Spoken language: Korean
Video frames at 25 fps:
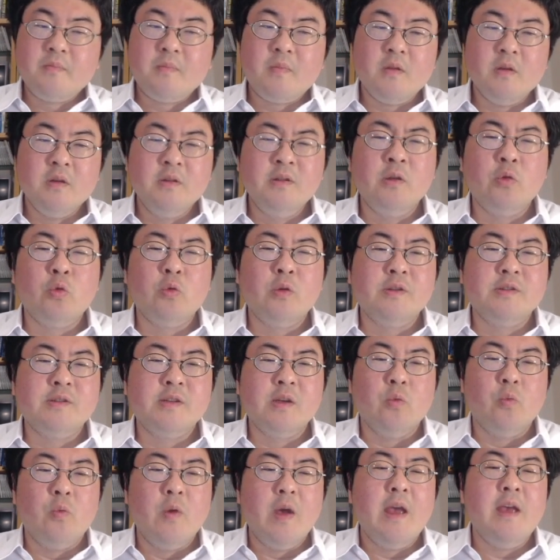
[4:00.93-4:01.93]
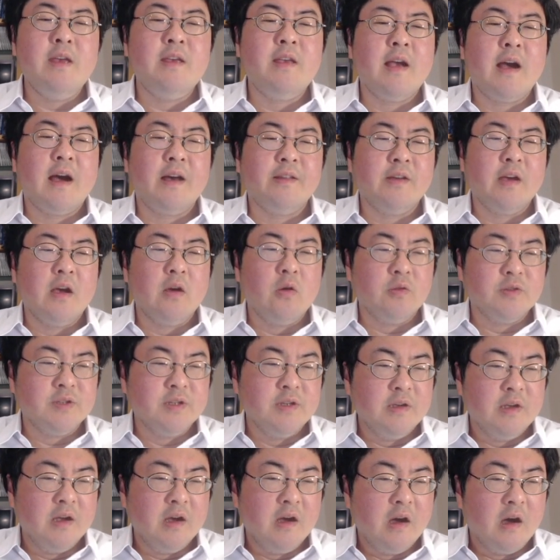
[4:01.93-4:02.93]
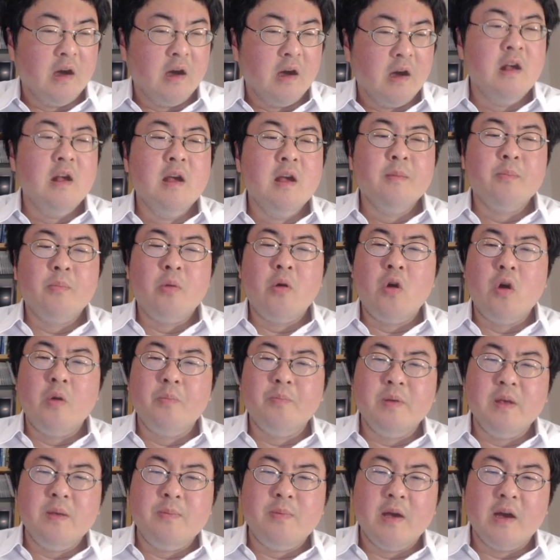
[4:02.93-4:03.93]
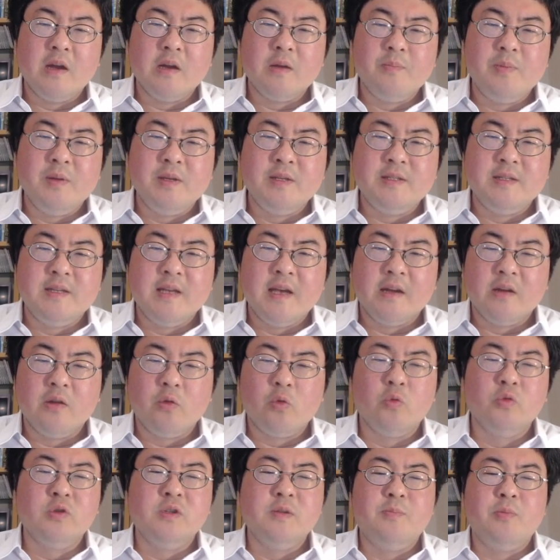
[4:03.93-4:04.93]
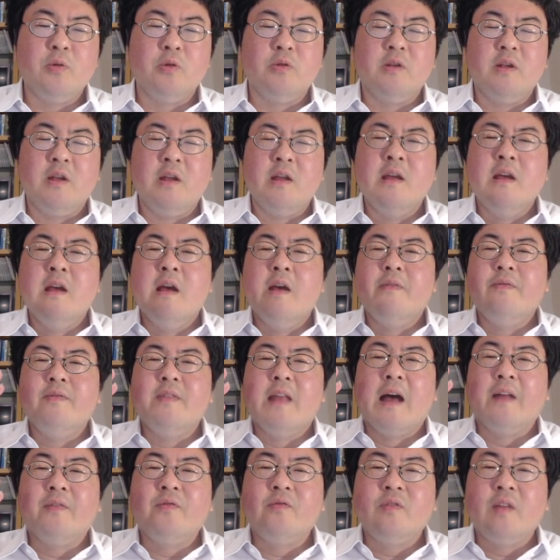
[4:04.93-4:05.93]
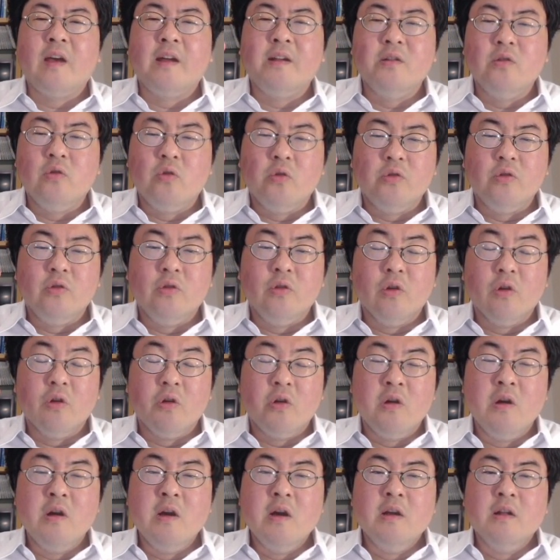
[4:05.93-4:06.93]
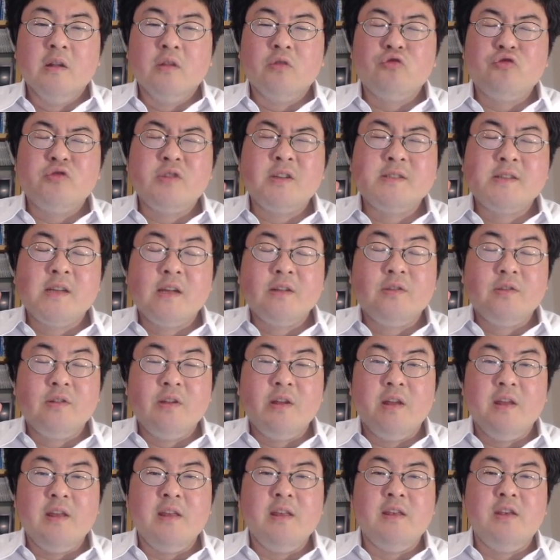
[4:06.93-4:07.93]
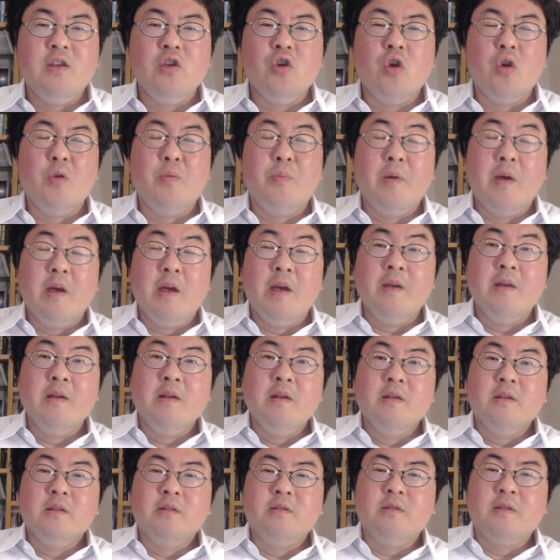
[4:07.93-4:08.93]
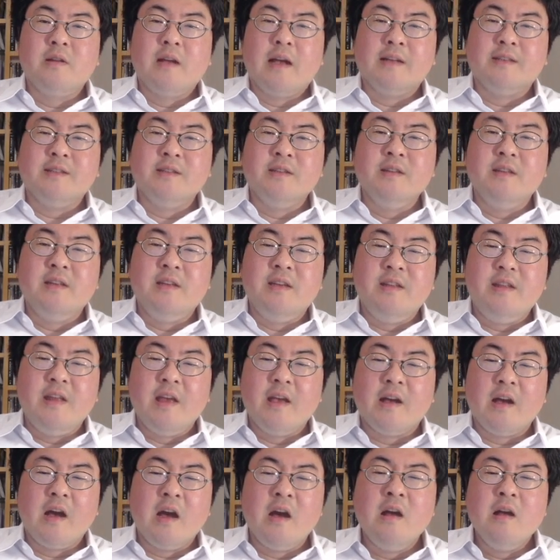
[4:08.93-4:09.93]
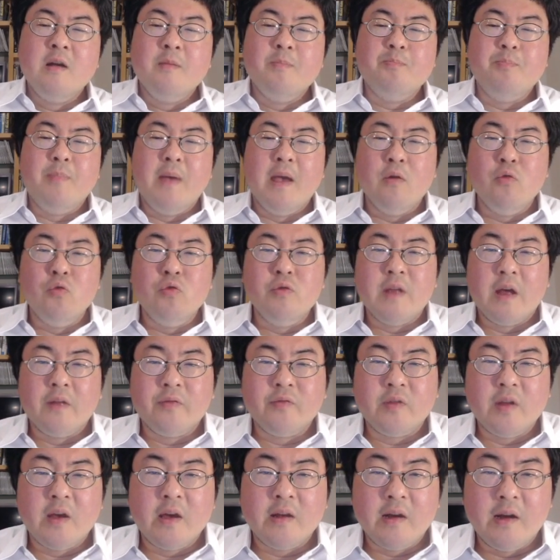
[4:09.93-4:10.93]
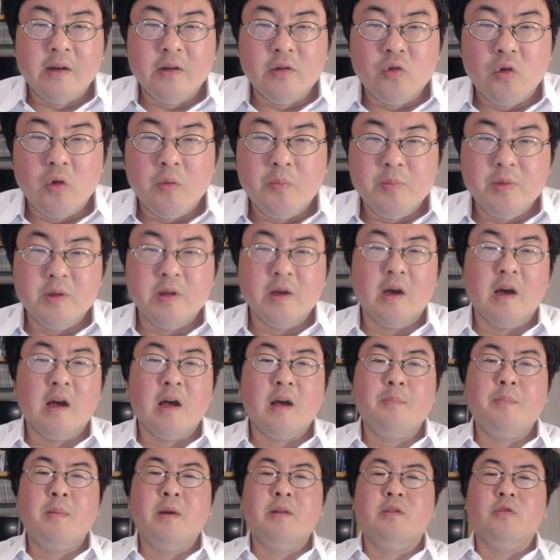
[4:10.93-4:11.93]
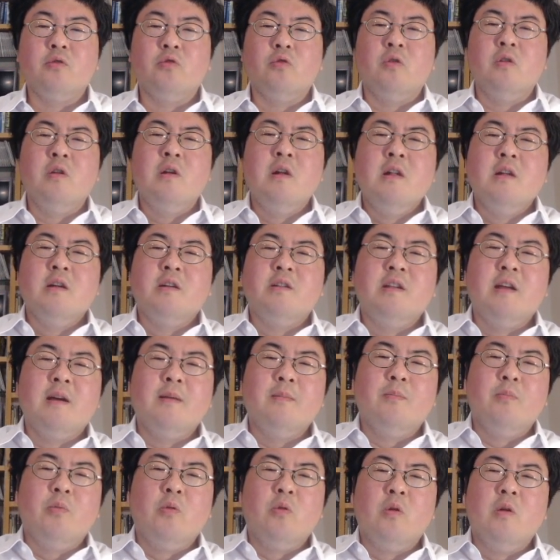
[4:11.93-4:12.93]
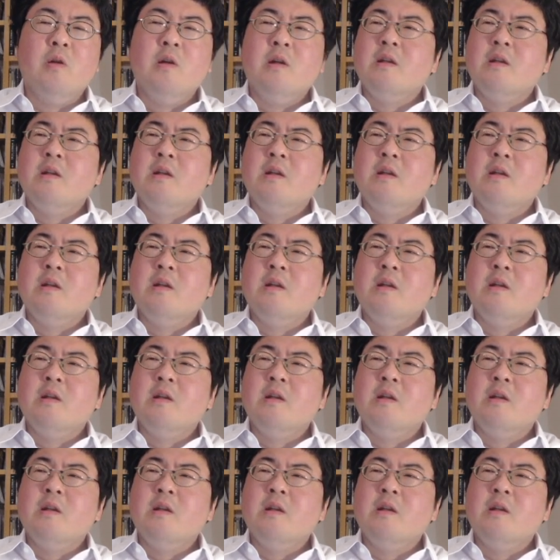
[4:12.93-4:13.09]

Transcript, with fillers: 근데 도대체 왜 이게 가능한 것인가? PER, PBR, PCR 이런 지표들이 낮다는 거는요. 투자자들이 이 기업에 그 가진 기대가 매우 낮다라는 겁니다. 한마디로 그냥 뭐